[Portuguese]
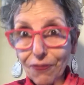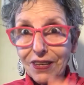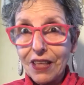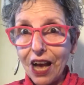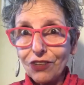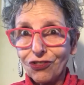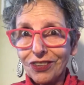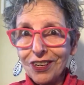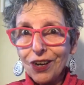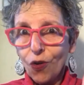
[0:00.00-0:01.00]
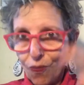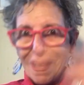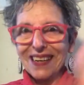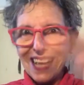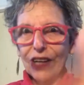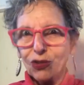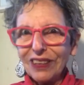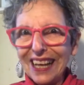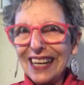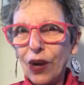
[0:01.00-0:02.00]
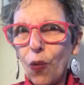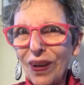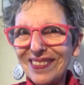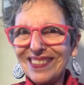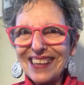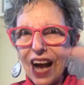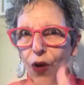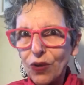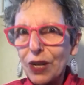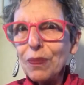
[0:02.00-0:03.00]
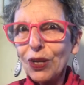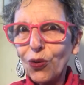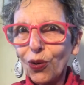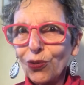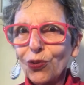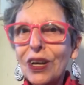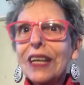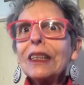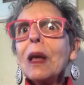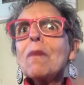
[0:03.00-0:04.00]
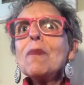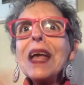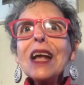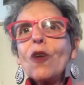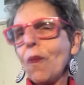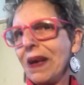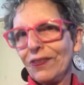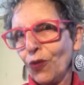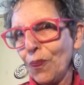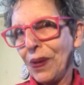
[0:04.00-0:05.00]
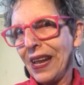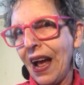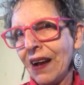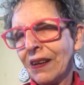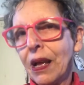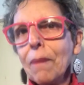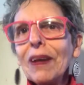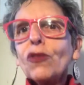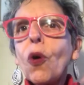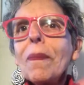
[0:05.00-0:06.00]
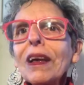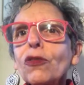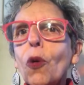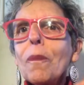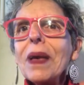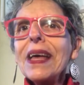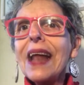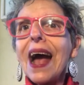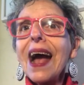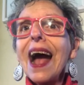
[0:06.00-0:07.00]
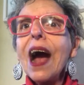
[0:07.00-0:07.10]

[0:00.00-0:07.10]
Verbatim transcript: É verdade, um mercado delinquencial, criminoso, também começa a operar. Mas começa a operar